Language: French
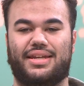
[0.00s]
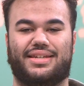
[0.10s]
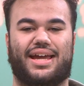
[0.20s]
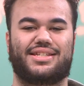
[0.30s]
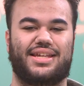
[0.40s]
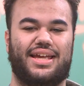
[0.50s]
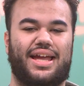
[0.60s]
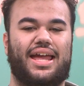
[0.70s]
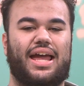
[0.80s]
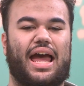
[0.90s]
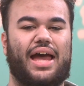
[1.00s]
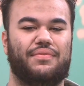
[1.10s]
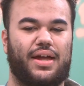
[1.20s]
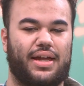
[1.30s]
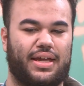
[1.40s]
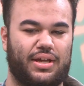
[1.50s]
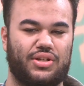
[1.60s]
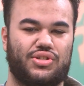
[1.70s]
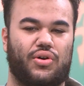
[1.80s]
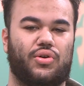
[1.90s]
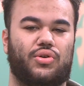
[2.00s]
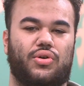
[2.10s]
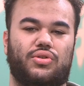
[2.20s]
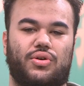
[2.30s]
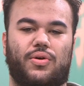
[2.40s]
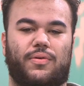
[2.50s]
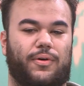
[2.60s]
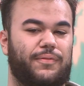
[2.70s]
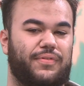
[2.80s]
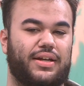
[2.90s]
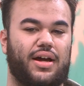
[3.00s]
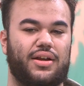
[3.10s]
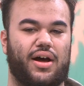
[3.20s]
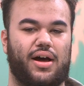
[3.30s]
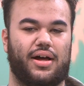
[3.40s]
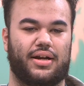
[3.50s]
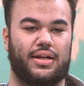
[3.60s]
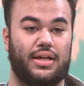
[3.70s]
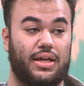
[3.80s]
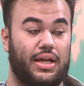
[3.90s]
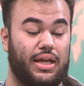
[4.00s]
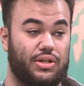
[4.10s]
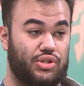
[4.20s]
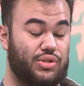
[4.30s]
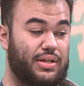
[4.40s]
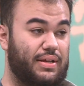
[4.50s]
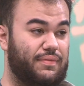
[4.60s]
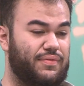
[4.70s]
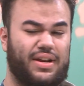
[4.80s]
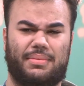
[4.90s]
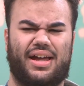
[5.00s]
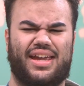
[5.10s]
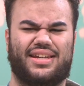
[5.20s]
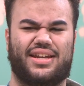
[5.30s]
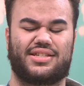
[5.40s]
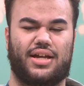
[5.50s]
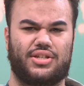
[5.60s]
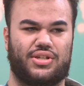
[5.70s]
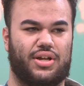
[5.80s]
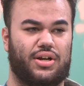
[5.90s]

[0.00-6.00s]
Tazi avec son couteau fait en or. Je suis vraiment intéressant sur.